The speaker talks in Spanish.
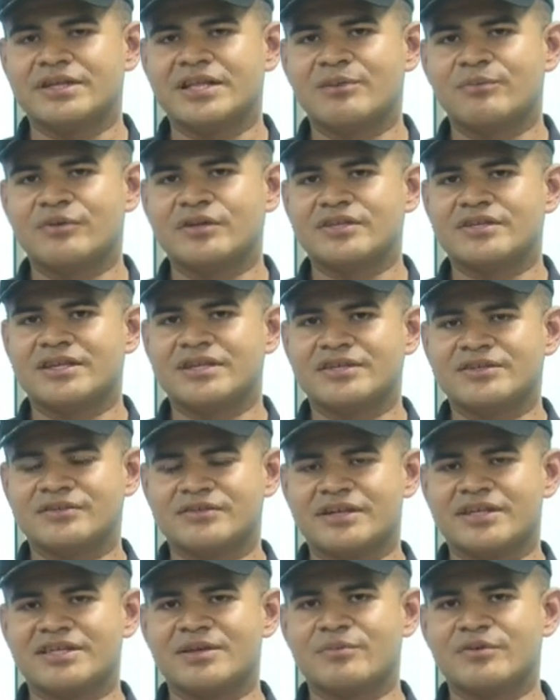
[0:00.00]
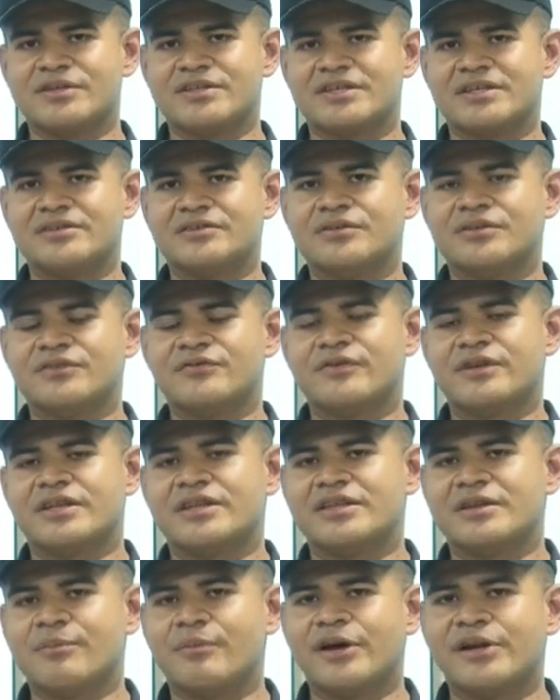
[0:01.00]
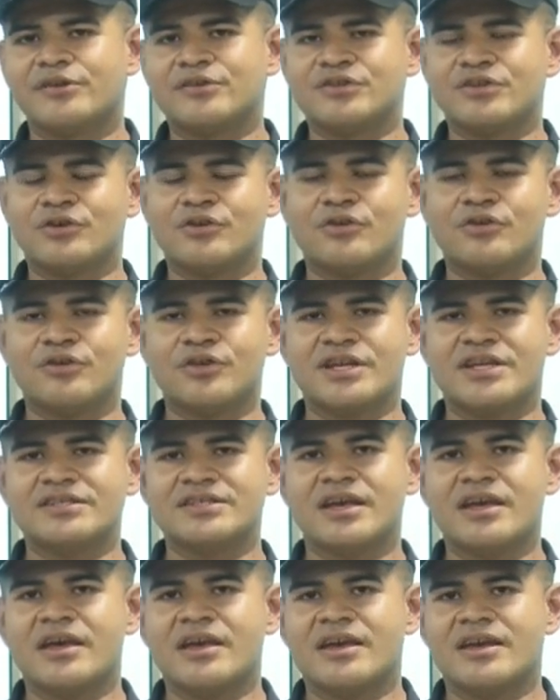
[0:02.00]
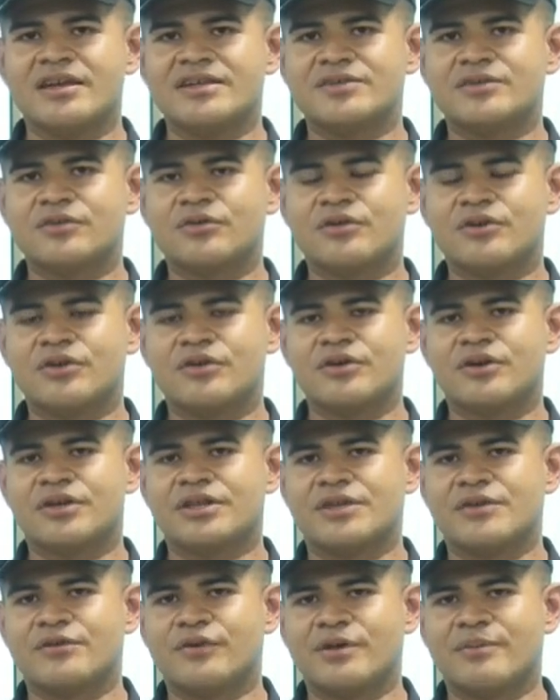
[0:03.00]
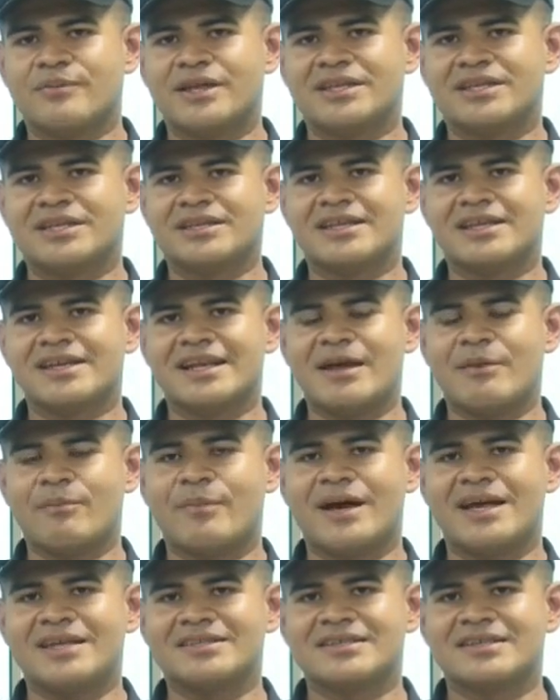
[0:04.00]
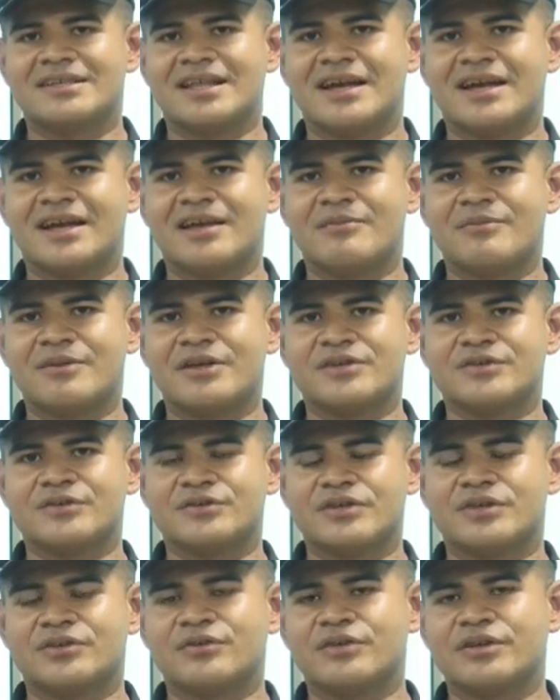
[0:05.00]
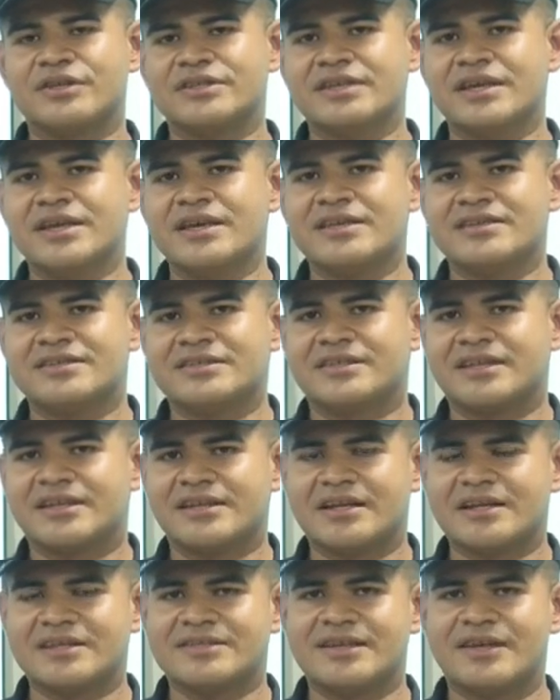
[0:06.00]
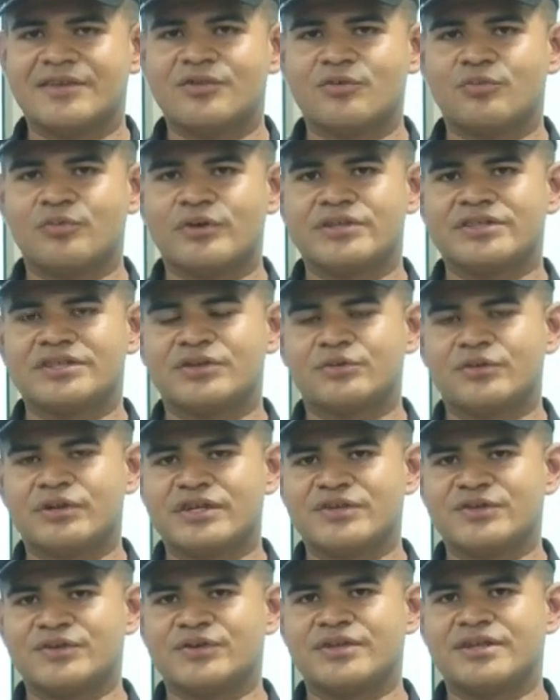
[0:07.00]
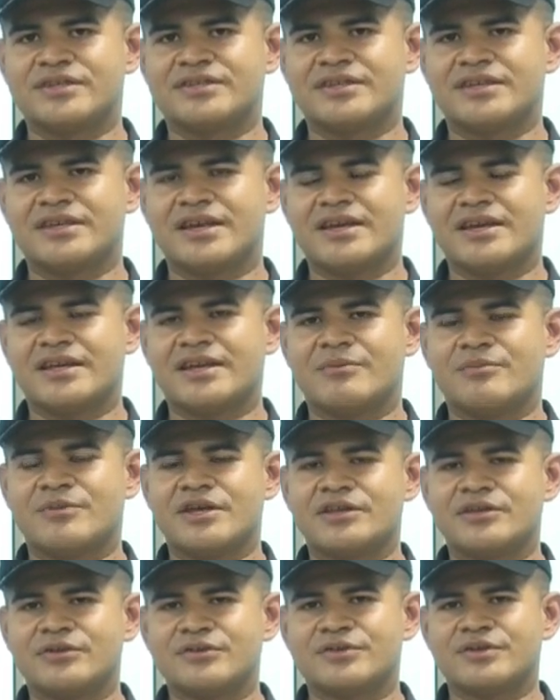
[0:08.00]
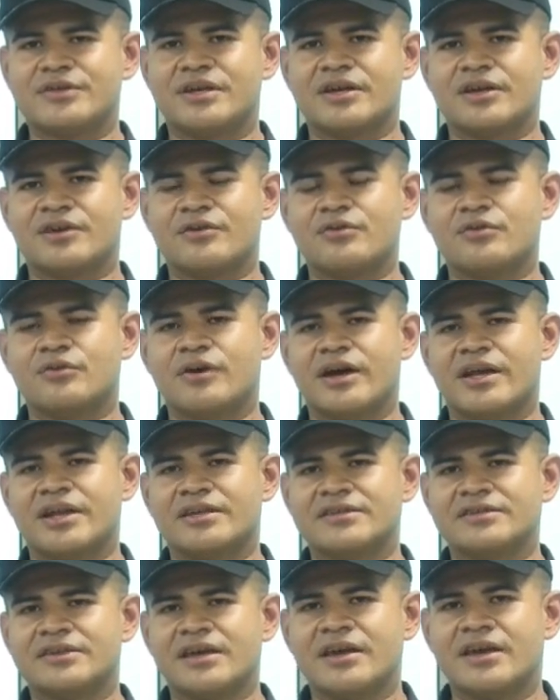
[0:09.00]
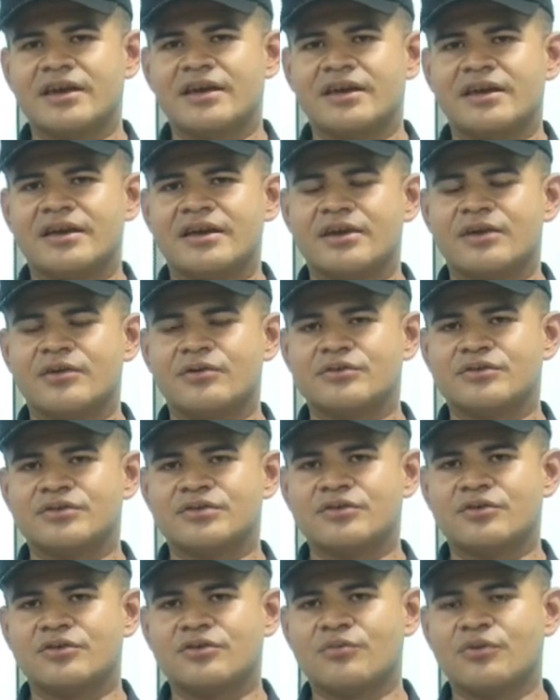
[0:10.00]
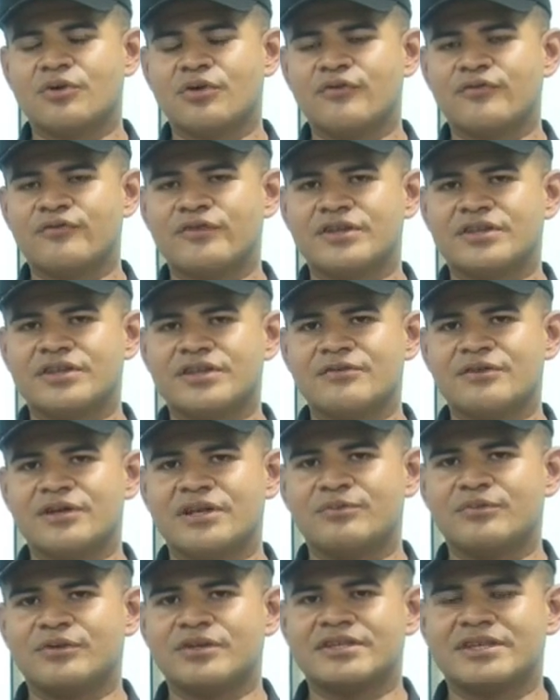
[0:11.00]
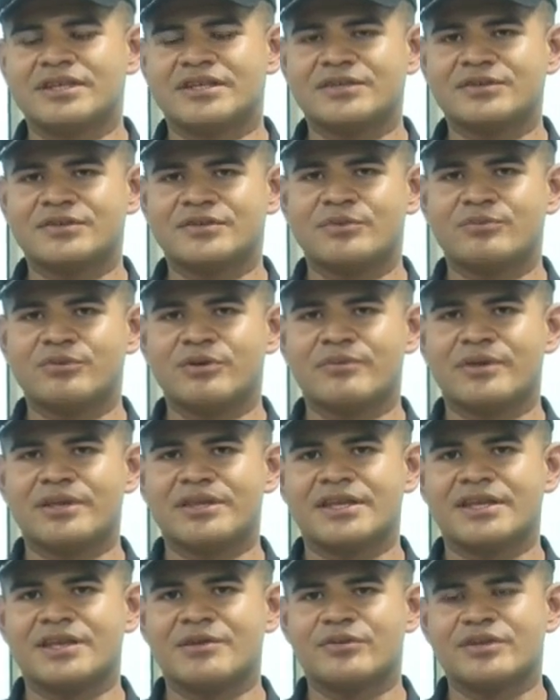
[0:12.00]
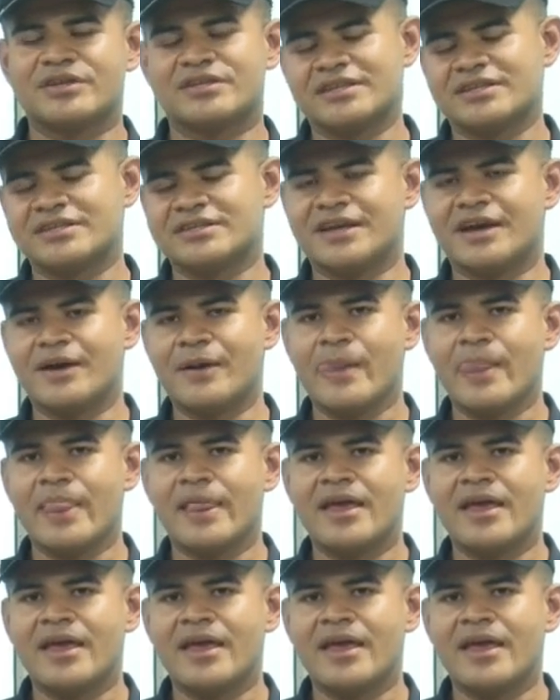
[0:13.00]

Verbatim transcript: y la Policía Nacional está presente en diferentes barrios y colonias, esto con el objetivo de mantener la paz y la calma en esos sectores. Se están realizando pues saturaciones y allanamientos en aquellos lugares eh, conocidos como conflictivos. La Policía Nacional pues mantiene presencia